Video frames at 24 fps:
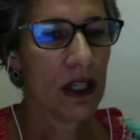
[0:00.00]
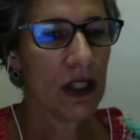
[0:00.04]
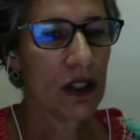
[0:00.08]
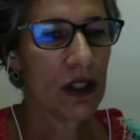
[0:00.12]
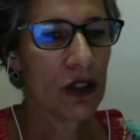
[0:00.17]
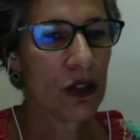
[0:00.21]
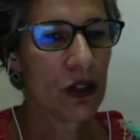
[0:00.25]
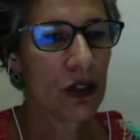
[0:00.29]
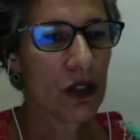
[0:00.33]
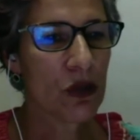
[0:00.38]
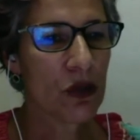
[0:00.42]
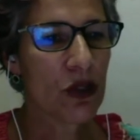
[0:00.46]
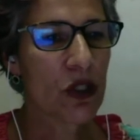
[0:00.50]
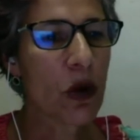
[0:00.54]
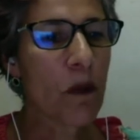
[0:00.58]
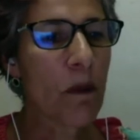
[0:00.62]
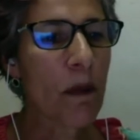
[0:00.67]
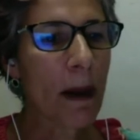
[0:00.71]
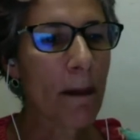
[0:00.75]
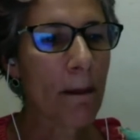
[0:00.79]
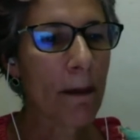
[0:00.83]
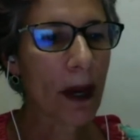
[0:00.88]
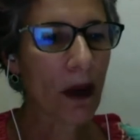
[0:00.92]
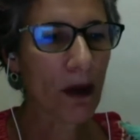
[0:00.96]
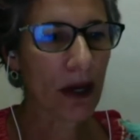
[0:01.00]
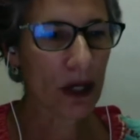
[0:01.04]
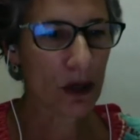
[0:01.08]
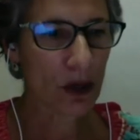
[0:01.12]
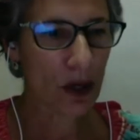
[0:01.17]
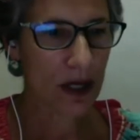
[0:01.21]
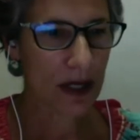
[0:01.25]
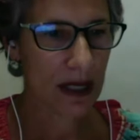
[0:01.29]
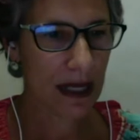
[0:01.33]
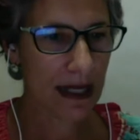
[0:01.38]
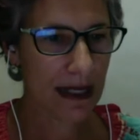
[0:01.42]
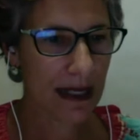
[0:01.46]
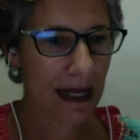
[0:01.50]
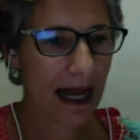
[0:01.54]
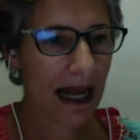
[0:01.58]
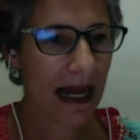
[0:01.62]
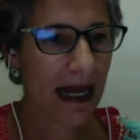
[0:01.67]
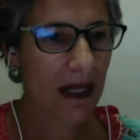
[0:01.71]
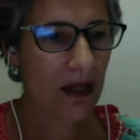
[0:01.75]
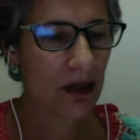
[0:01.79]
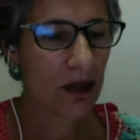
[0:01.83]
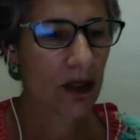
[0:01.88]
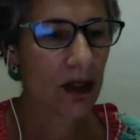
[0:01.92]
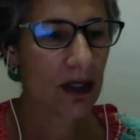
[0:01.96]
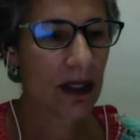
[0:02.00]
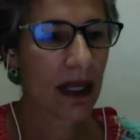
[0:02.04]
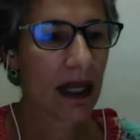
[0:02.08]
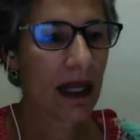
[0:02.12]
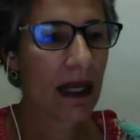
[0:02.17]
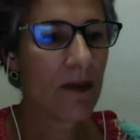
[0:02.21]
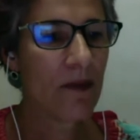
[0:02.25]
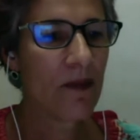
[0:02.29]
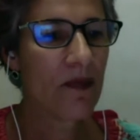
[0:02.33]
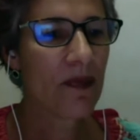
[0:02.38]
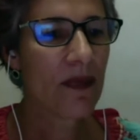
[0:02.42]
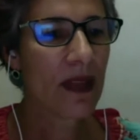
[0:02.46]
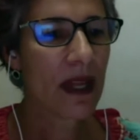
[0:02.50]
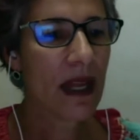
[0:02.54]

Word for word: de, do seu papel na sociedade, né,